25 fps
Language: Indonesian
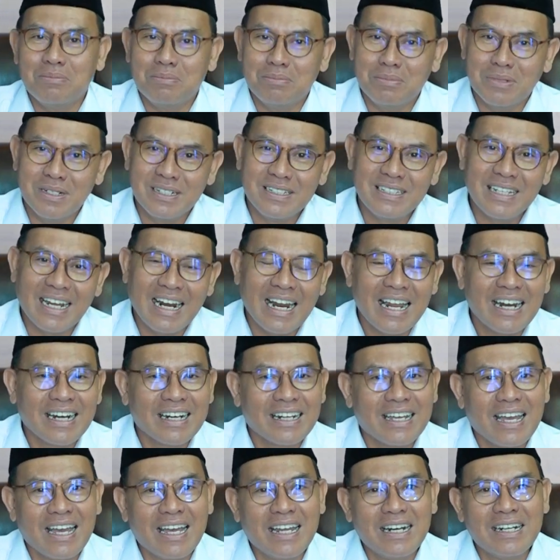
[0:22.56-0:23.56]

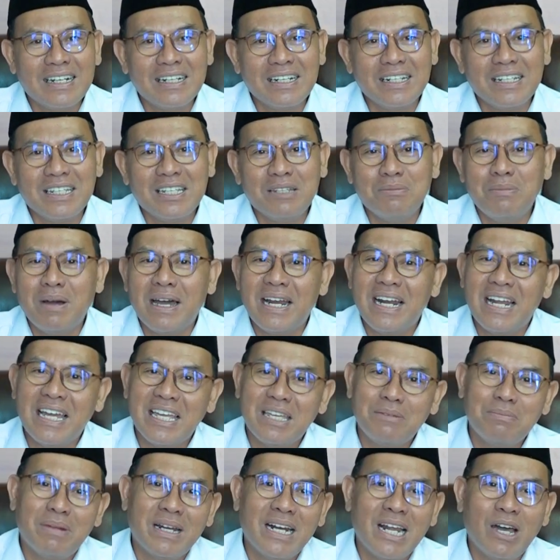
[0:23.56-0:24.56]
Menjalankan
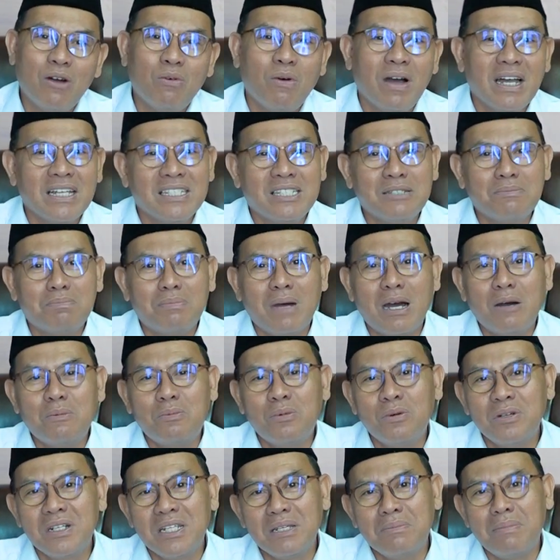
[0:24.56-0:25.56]
ibadah-ibadah wajib
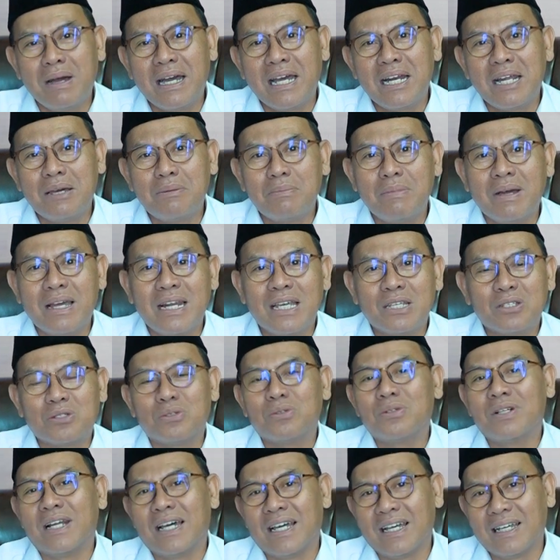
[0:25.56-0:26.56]
maupun ibadah-ibadah
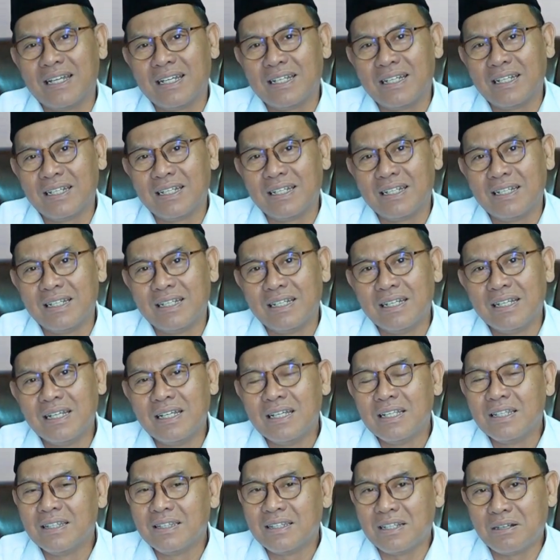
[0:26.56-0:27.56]
sunnah.
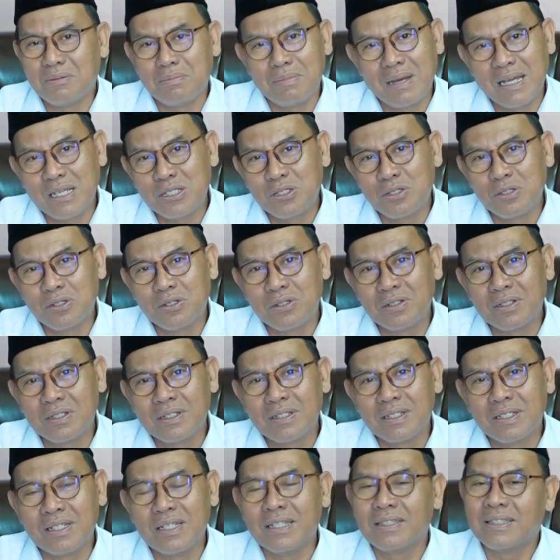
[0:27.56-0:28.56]
Termasuk
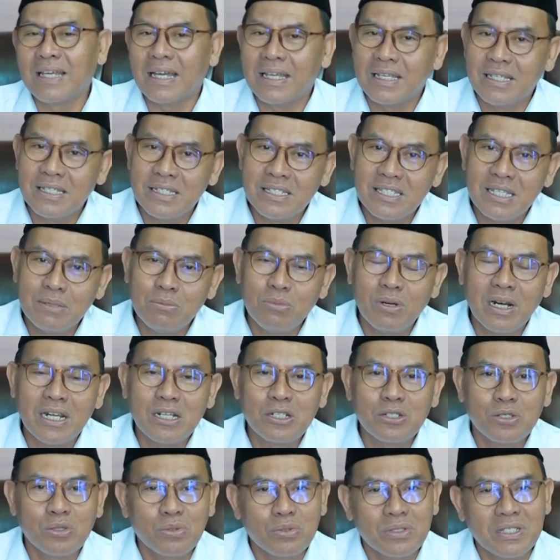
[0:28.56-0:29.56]
kita isi bulan
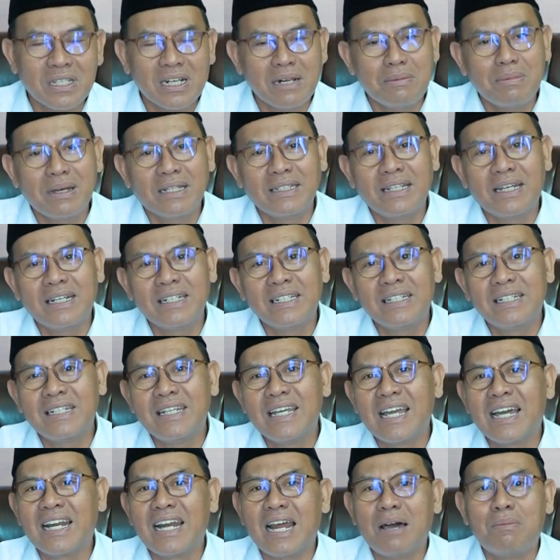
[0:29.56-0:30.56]
suci Ramadan ini
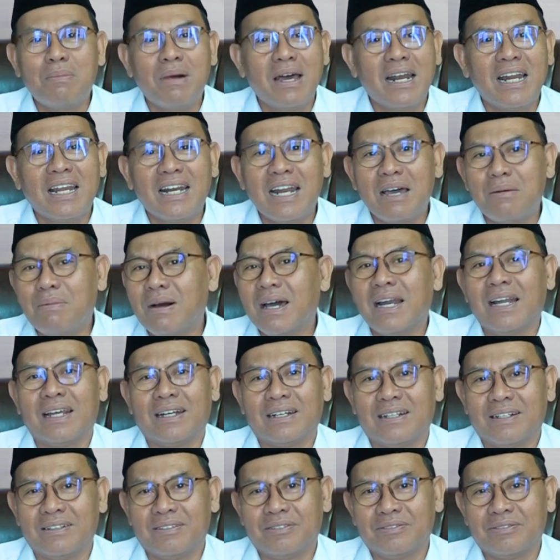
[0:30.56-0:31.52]
dengan amalan-amalan.